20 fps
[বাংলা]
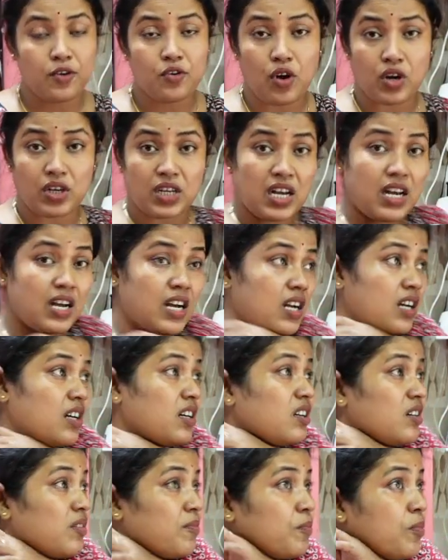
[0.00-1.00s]
নটা
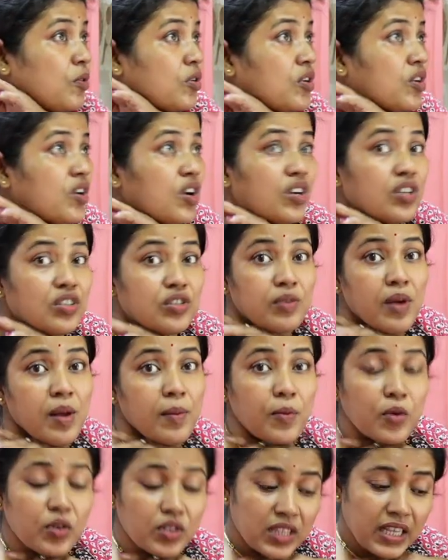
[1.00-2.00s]
পনেরো নটার সময়
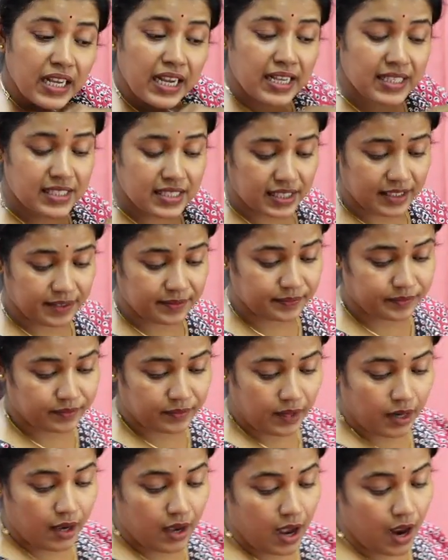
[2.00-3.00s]
পড়তে গেছে
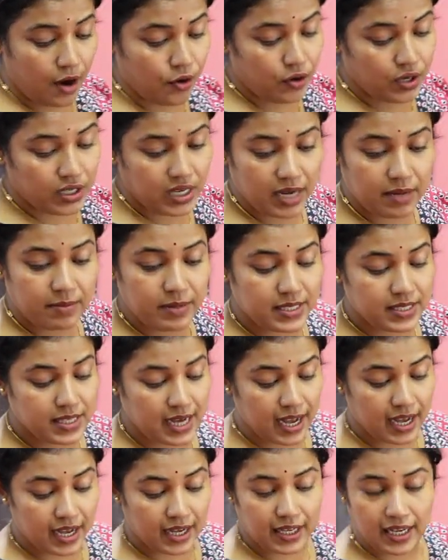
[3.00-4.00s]
আর ওই টাইমে
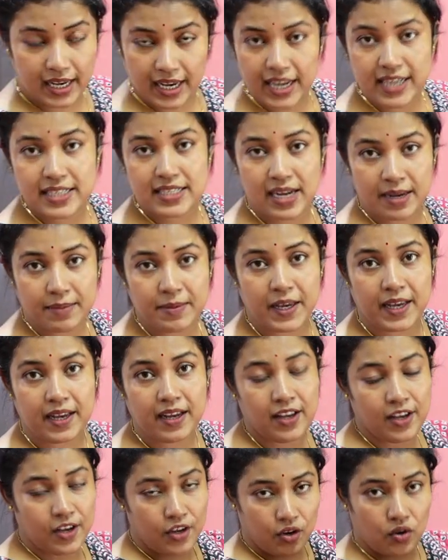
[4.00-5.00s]
যা খেয়ে যাবে
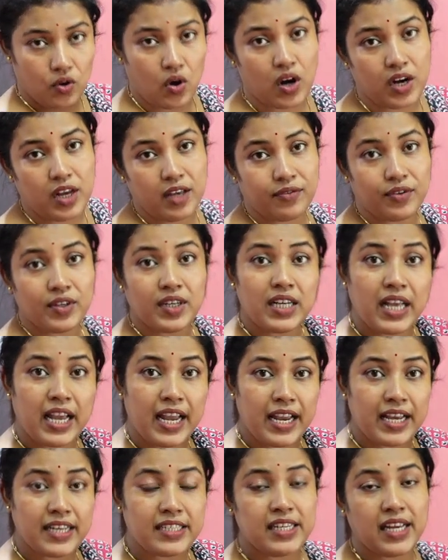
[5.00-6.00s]
ঘরে ফিরে
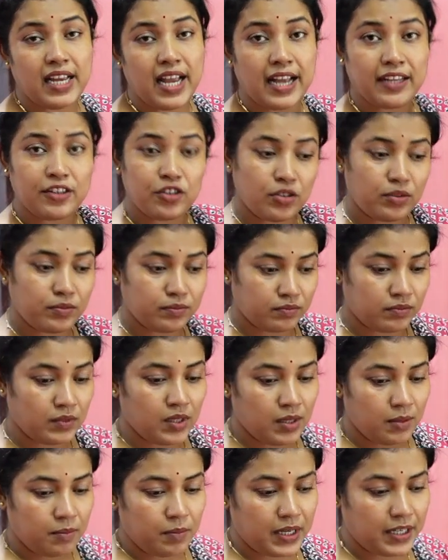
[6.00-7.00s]
এসে একদম
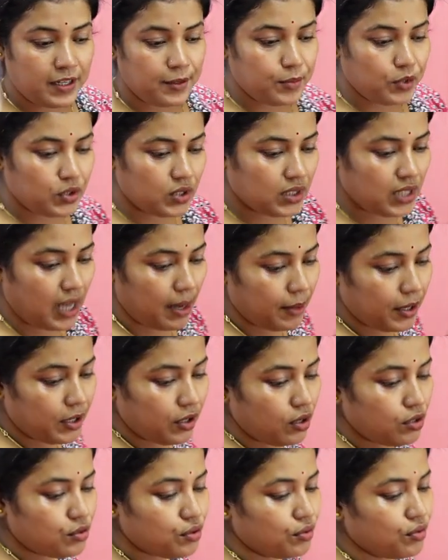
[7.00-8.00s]
পেটের মধ্যে
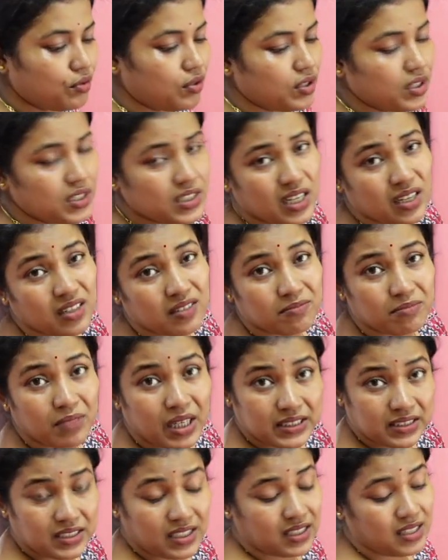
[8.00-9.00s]
দাবানল শুরু হয়ে যায়
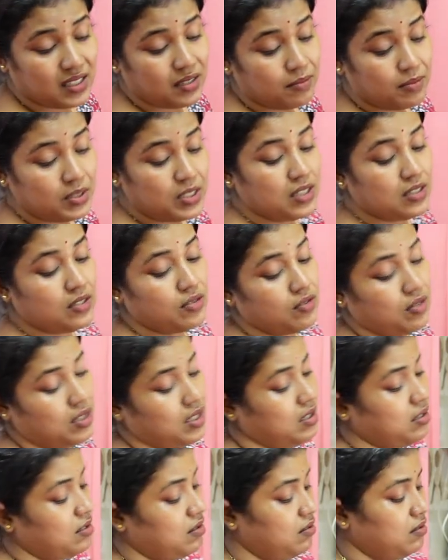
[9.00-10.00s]
বাচ্চাদের বিশেষ করে
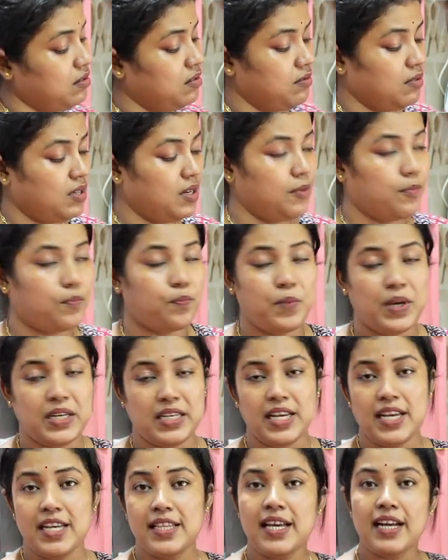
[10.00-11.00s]
মানে
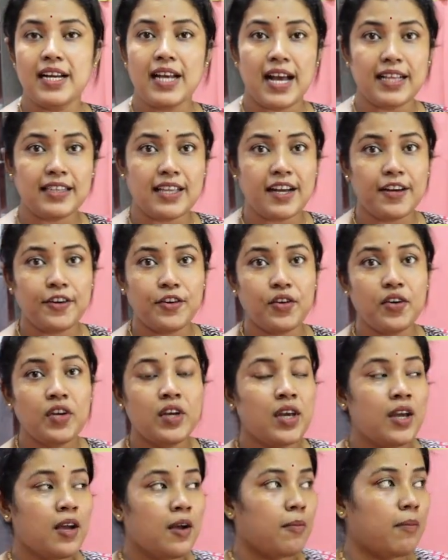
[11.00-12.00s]
পেটে খিদা না থাকলেও
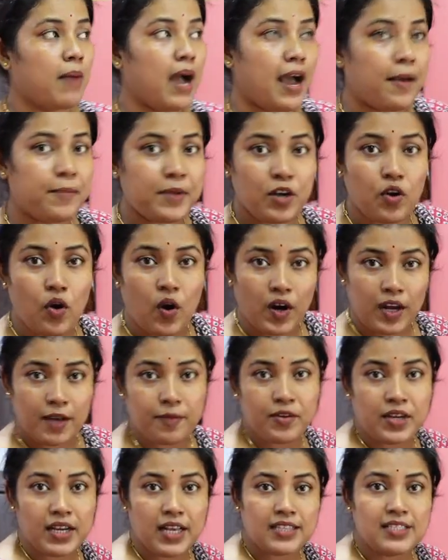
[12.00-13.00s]
মা আমি ঘরে
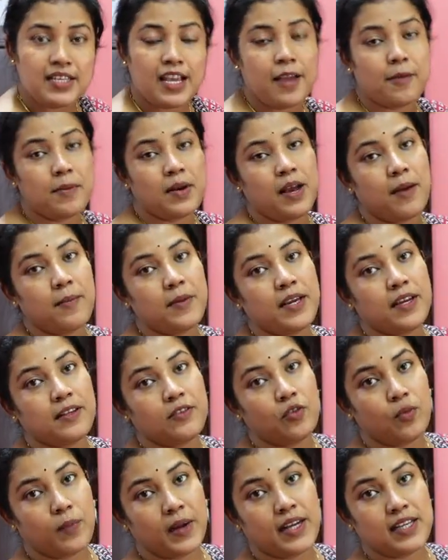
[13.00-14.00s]
ফিরেছি এবারে আমি
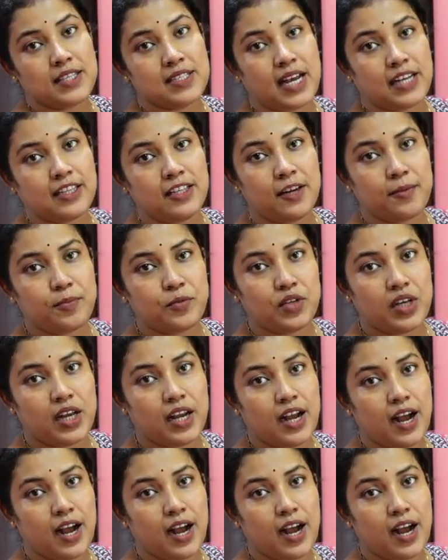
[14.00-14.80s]
তোমাকে জ্বালিয়ে পুড়িয়ে